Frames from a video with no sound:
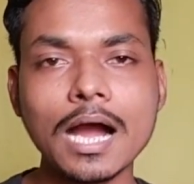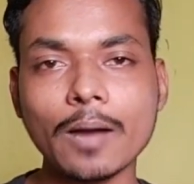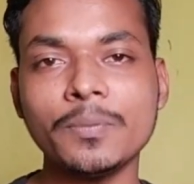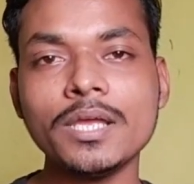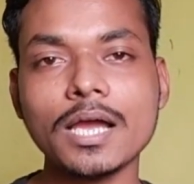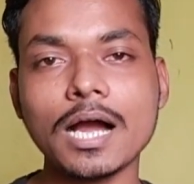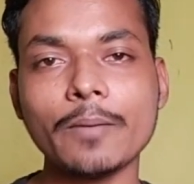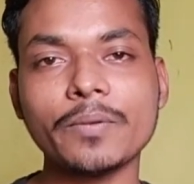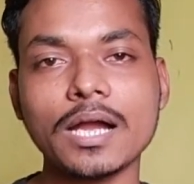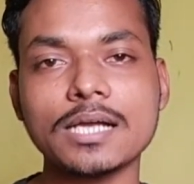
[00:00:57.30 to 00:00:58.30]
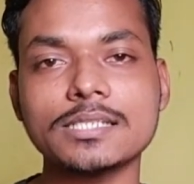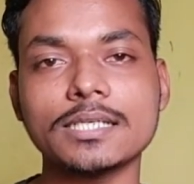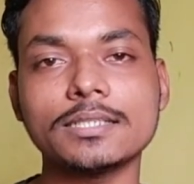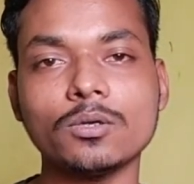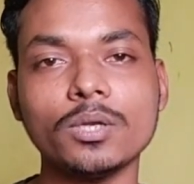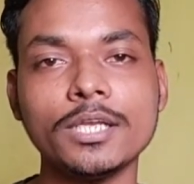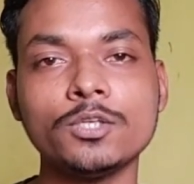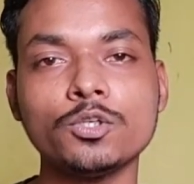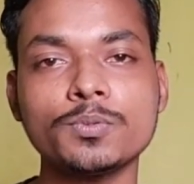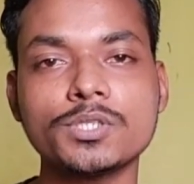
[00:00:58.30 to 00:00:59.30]
अभी आप क्या कर सकते हो
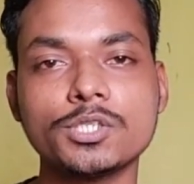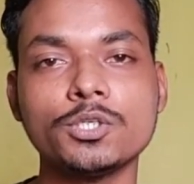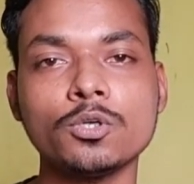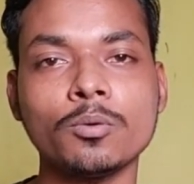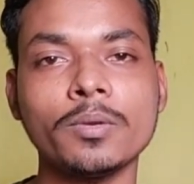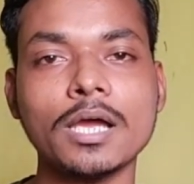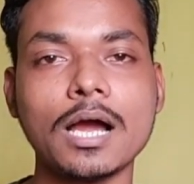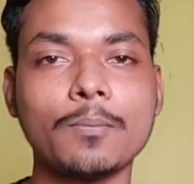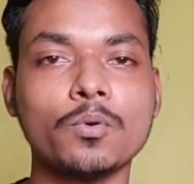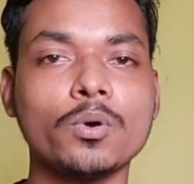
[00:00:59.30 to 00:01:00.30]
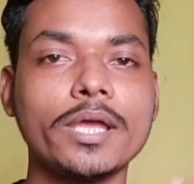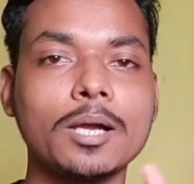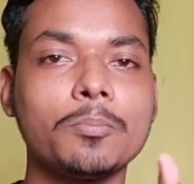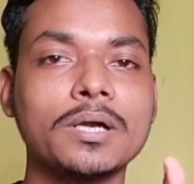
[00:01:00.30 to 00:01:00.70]
यूट्यूब स्टूडियो में आपको एक